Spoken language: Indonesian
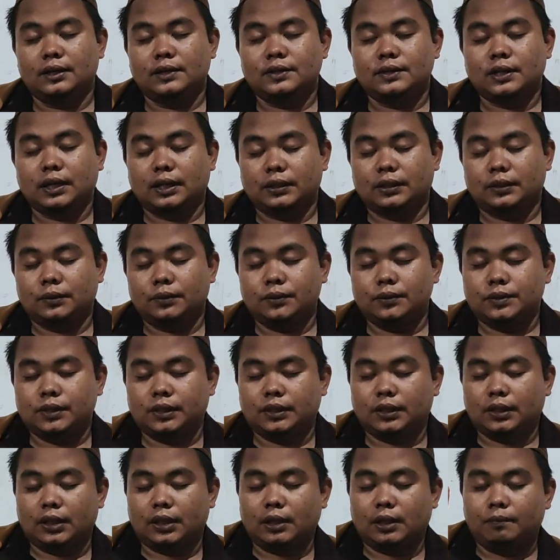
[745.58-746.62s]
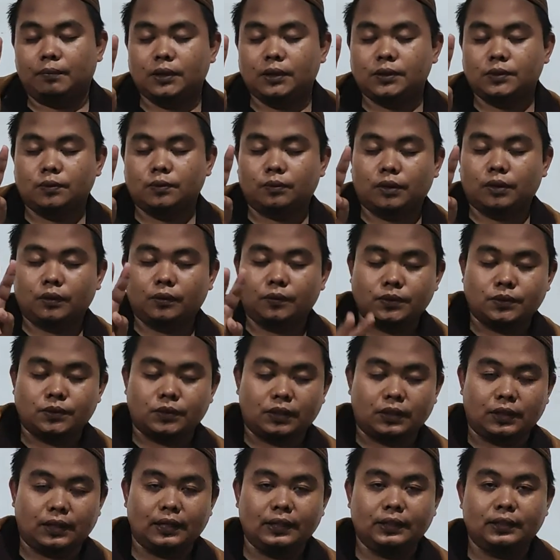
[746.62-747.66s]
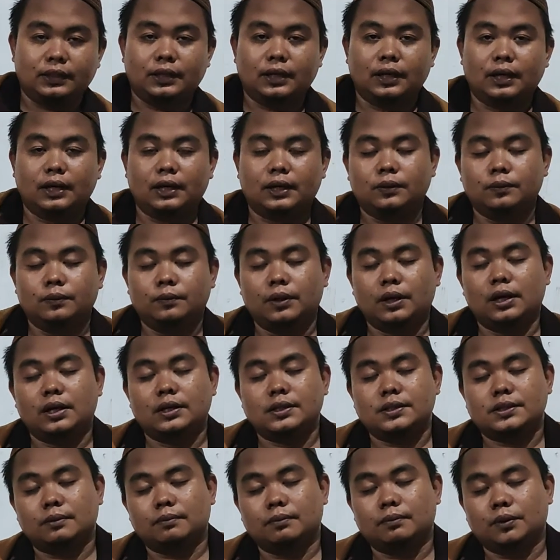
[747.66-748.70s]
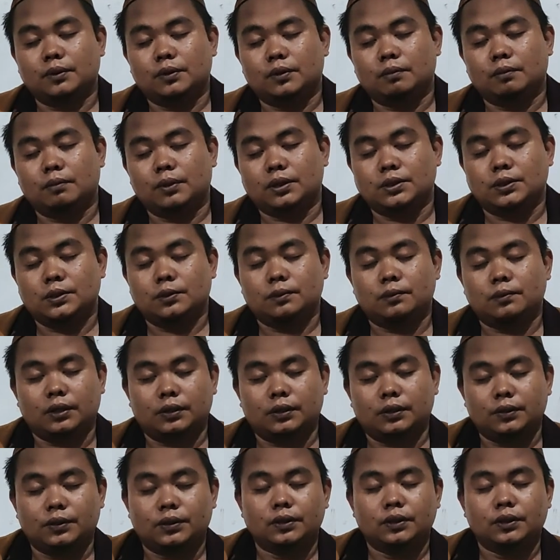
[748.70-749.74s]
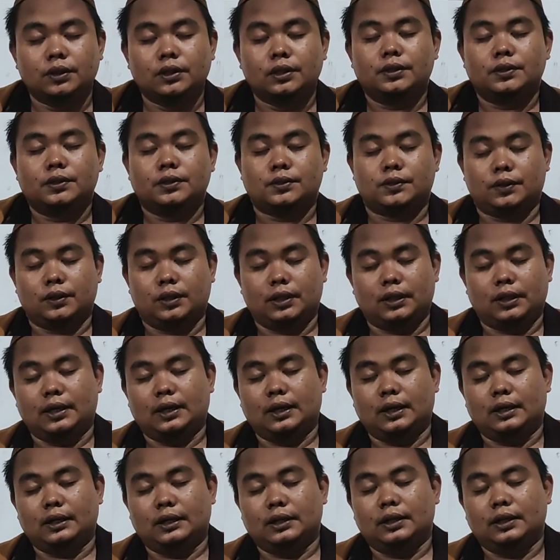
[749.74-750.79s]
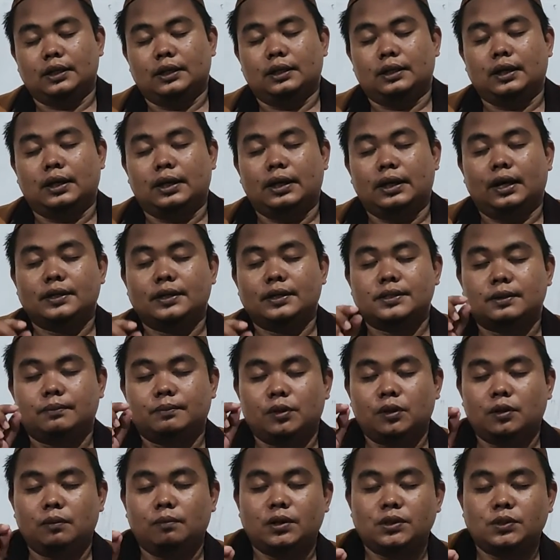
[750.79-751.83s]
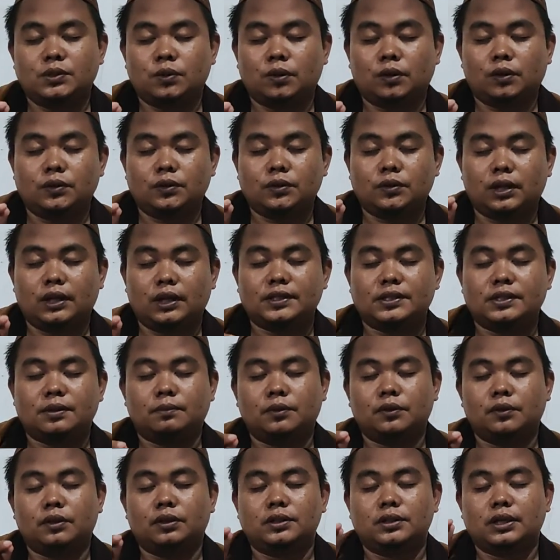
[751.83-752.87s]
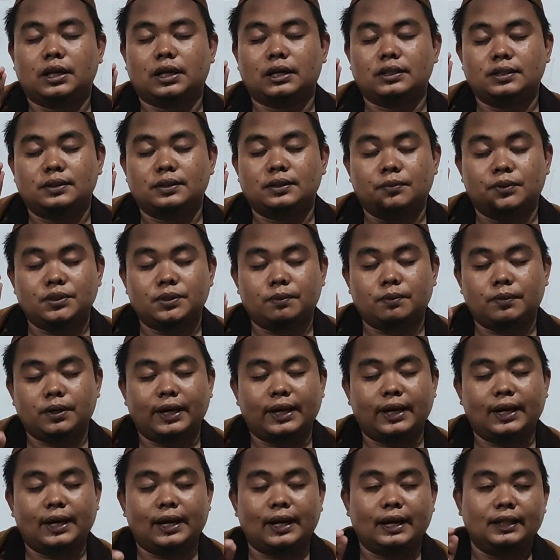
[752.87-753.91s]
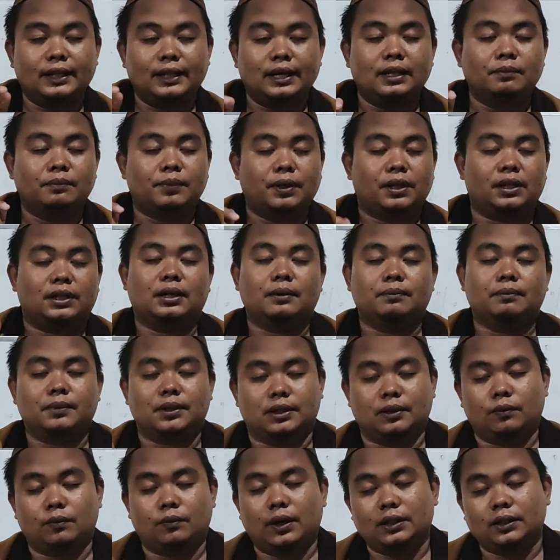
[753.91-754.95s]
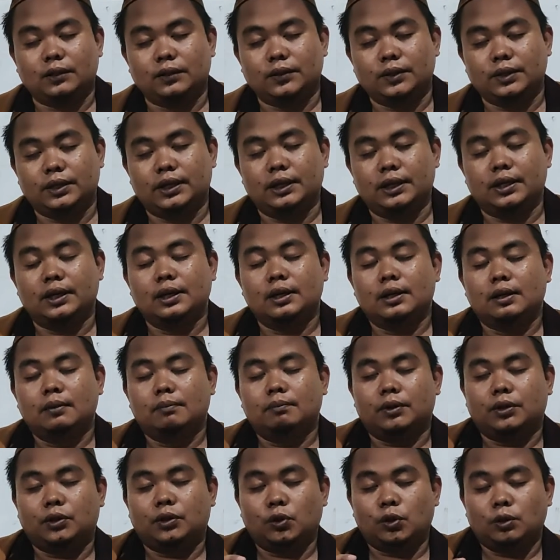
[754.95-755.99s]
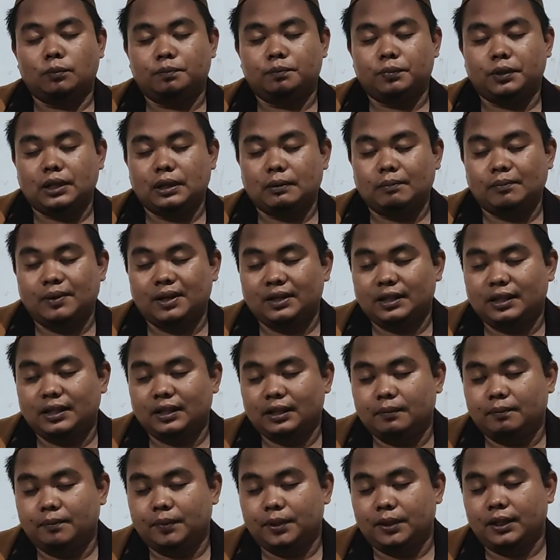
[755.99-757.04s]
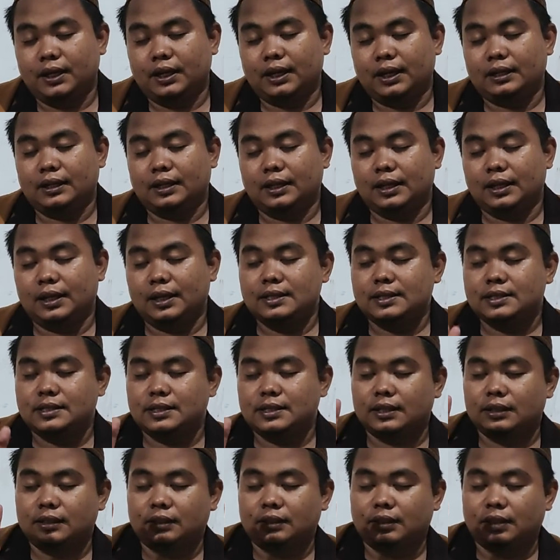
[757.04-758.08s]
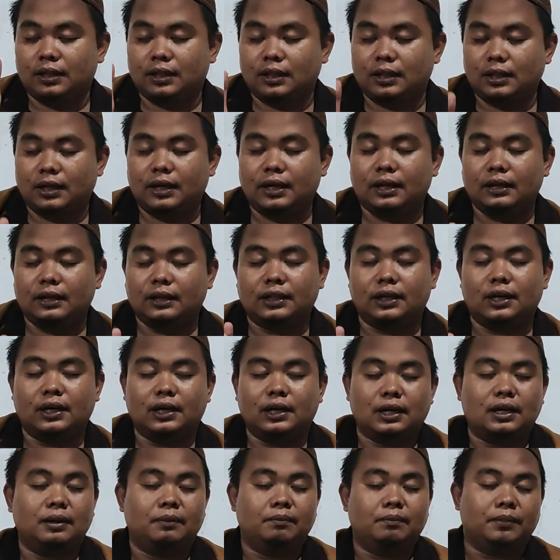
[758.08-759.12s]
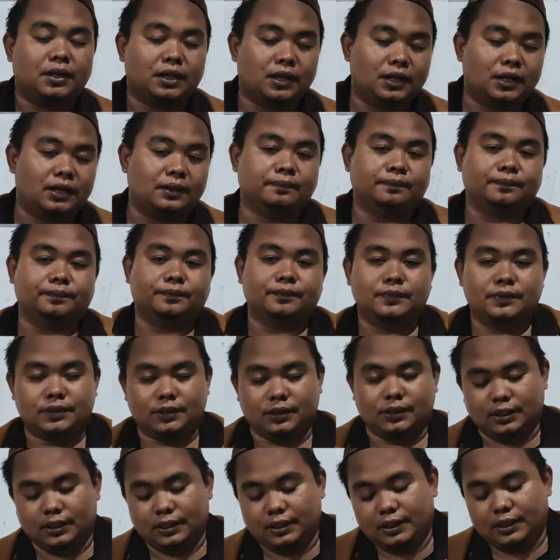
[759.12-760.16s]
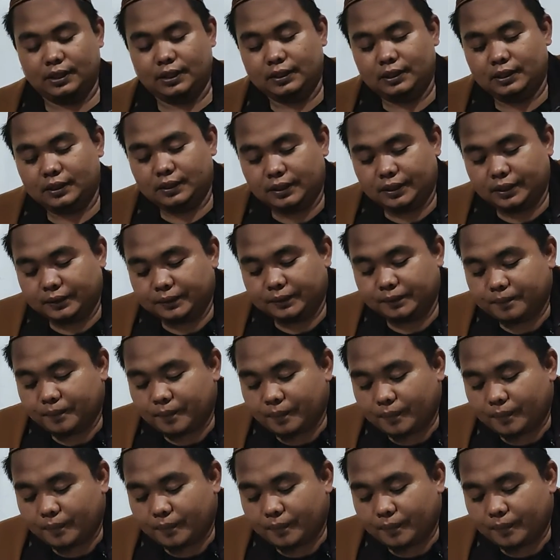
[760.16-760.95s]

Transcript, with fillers: satu setelah masuk waktu sholat yang kedua sebelum masuk waktu sholat nah yang sebelum masuk waktu sholat sebut disebut sebagai adan pertama waktunya menurut pendapat yang dipilih adalah setelah tengah malam silahkan adan